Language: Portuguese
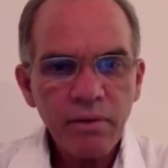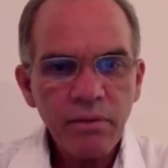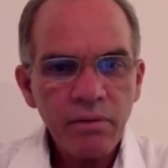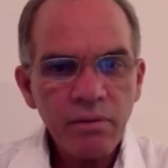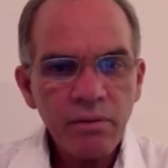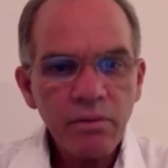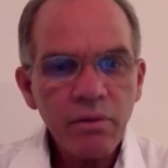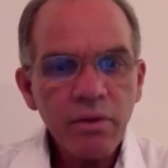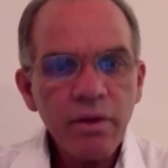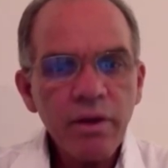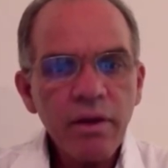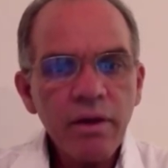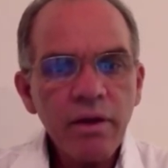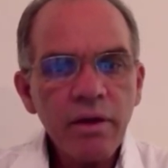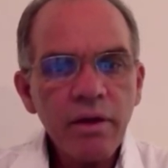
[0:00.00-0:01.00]
Ocorre
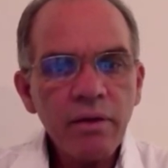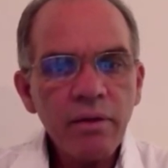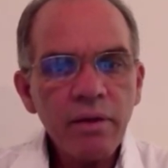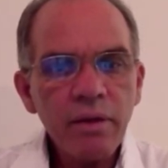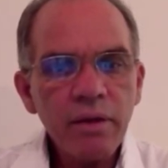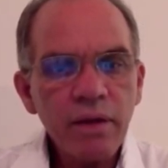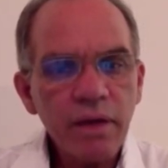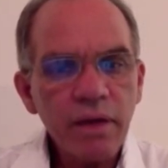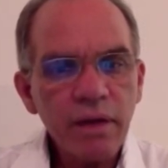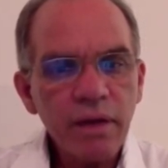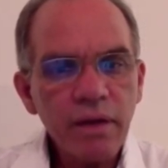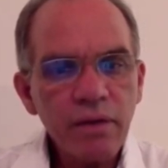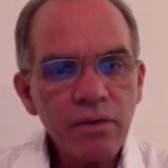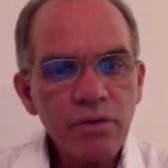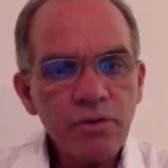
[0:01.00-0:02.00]
que eu entrei
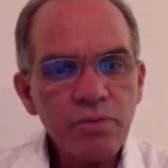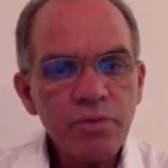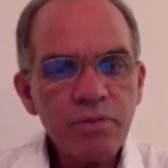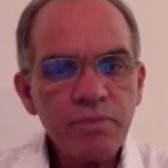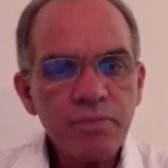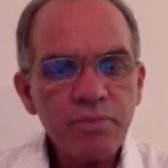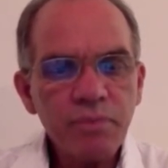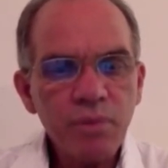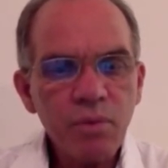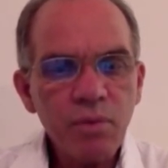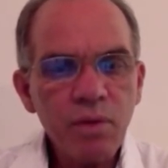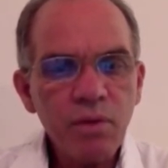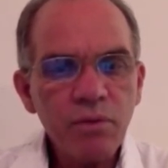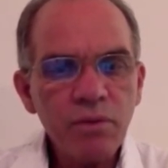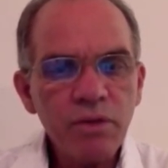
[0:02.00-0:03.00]
na USP como
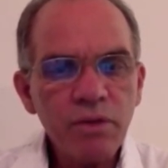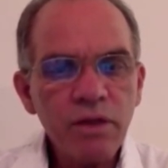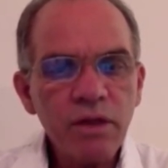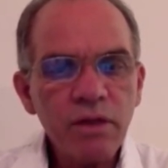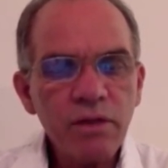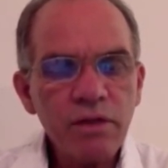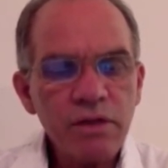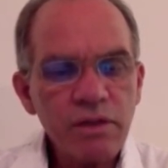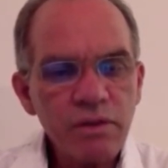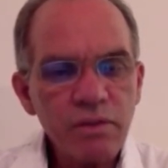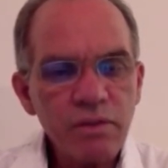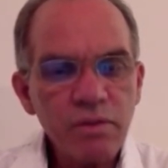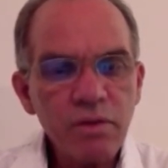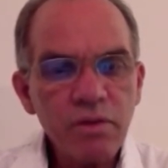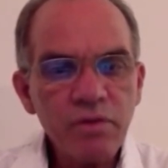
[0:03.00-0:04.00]
aluno de graduação em
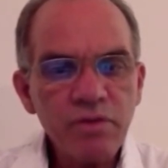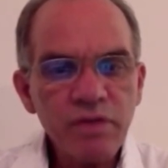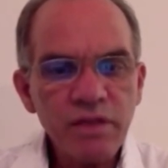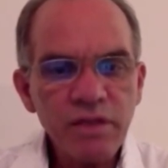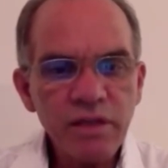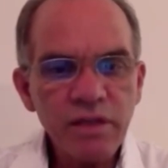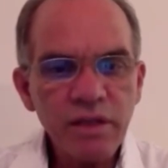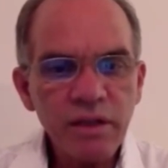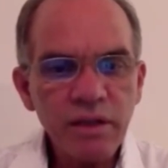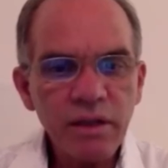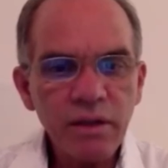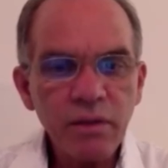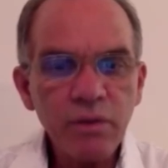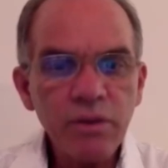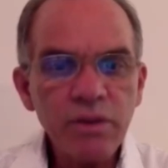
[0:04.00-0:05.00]

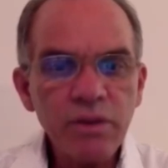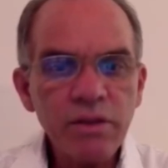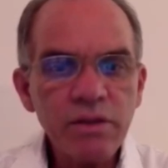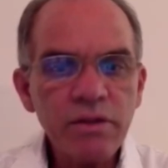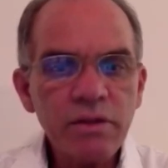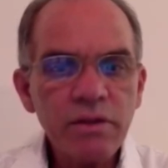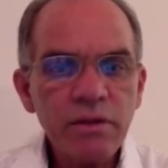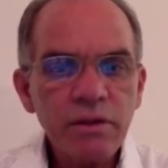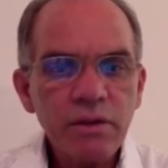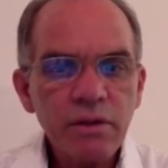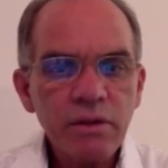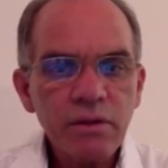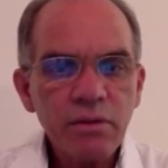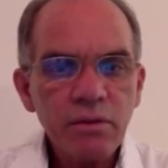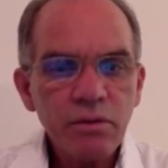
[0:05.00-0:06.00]
1972,
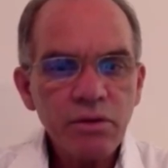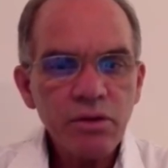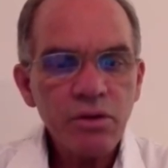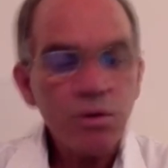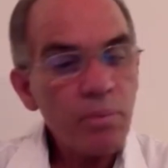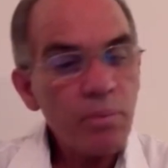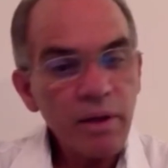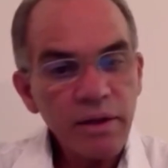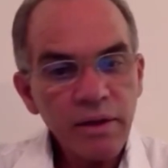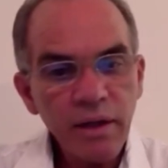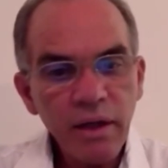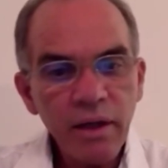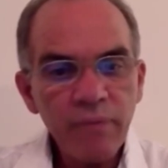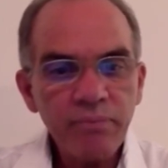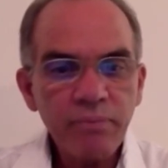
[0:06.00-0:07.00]
onde
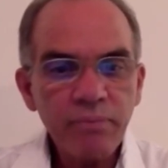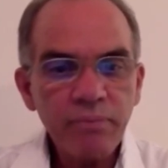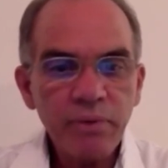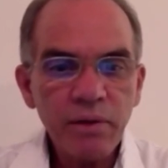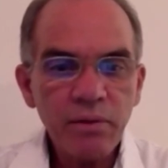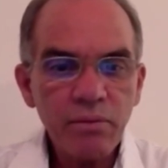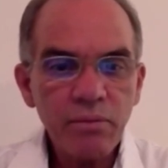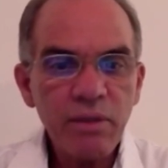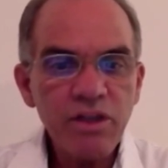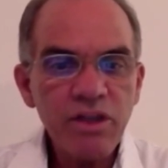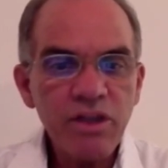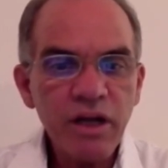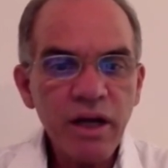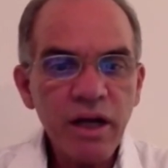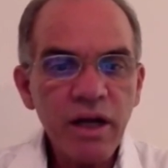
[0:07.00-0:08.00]
completei o
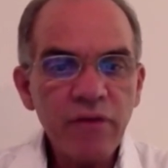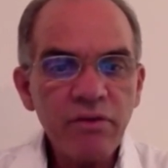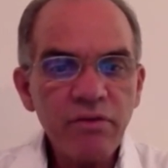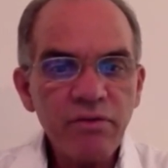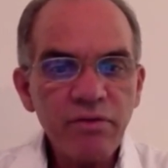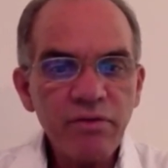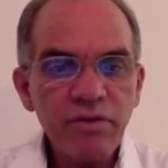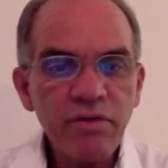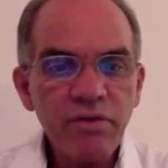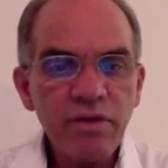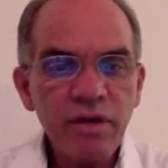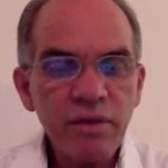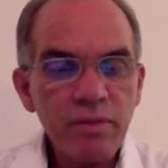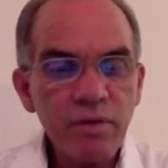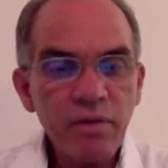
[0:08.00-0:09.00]
bacharelado em
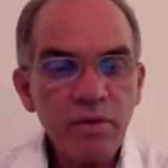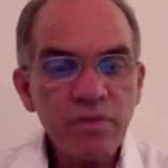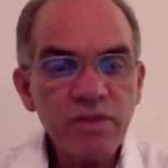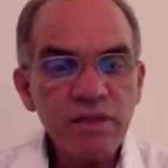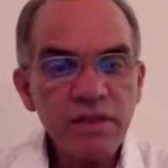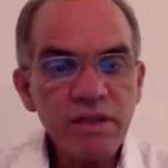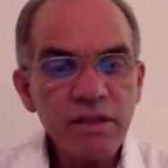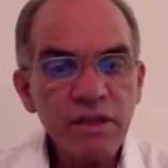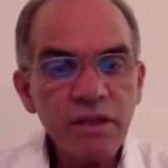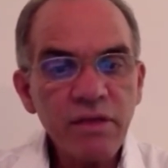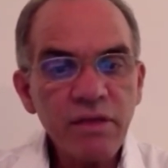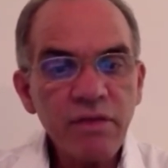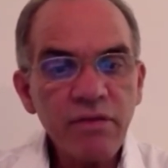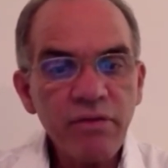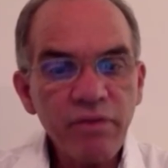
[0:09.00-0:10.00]
Física em
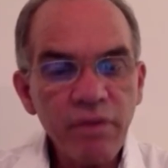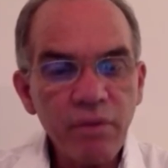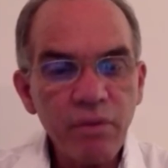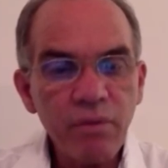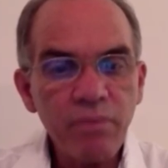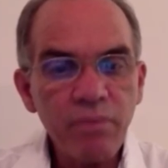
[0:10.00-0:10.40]
1975. Em